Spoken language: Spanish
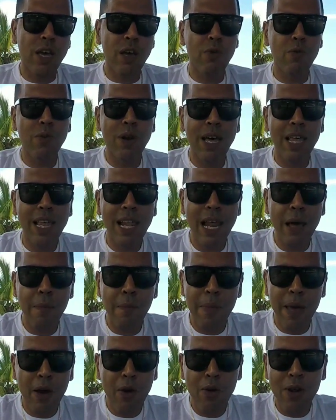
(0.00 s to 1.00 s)
que es una de
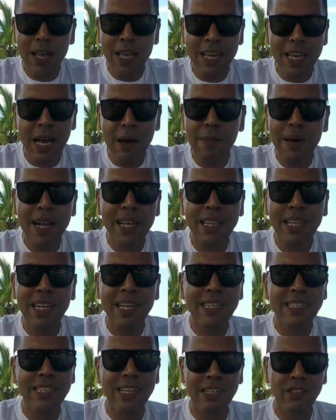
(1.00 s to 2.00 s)
las mejores cámaras de
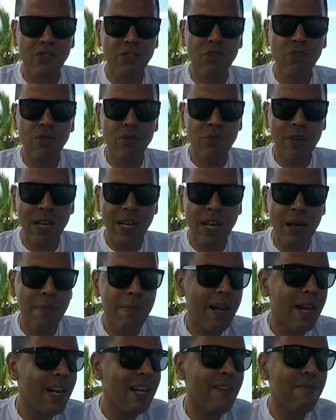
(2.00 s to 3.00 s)
iniciación, una
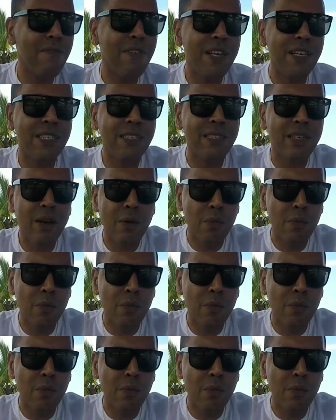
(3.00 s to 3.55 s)
cámara reflex